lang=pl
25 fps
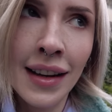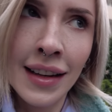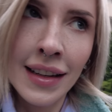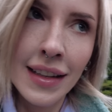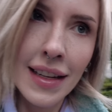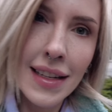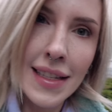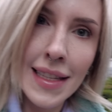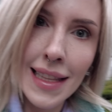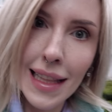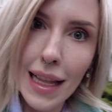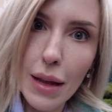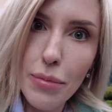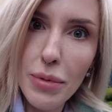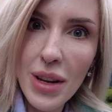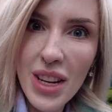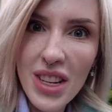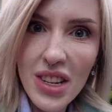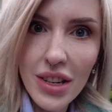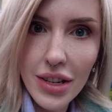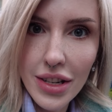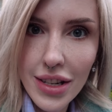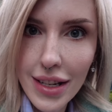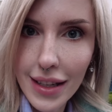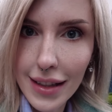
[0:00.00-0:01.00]
jest lepiej
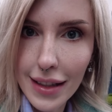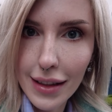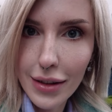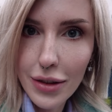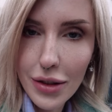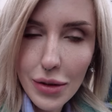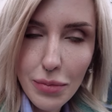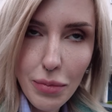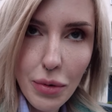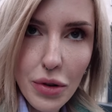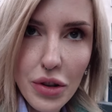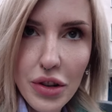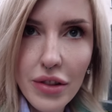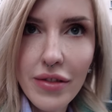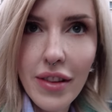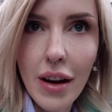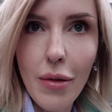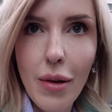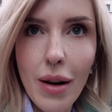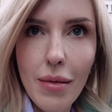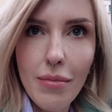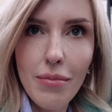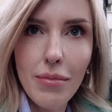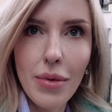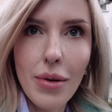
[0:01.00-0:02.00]
niż się tego
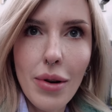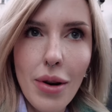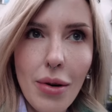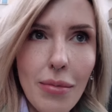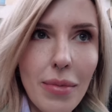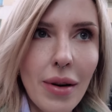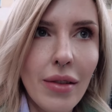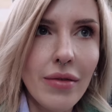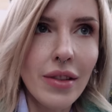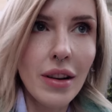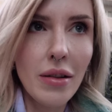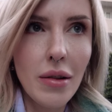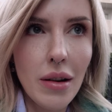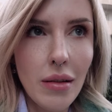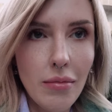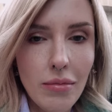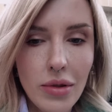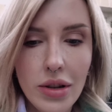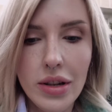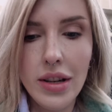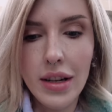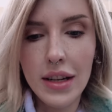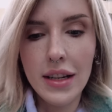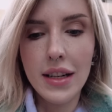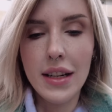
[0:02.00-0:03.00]
spodziewałam, bo obawiałam się,